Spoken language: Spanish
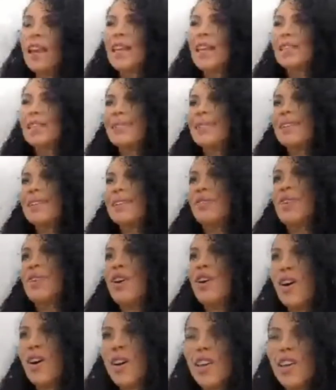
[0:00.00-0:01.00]
Steve
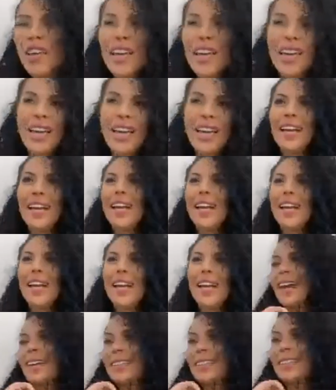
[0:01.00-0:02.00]
Hockey,
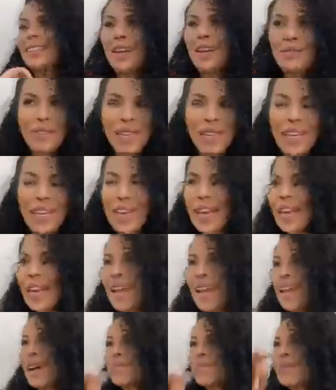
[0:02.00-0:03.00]
eh, de
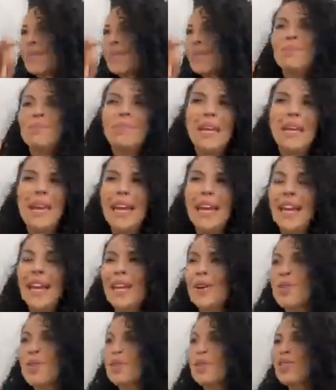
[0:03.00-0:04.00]
Viguera,
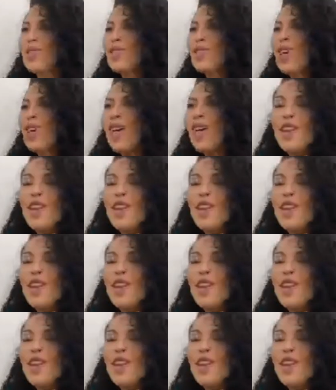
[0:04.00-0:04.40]
Marshmello,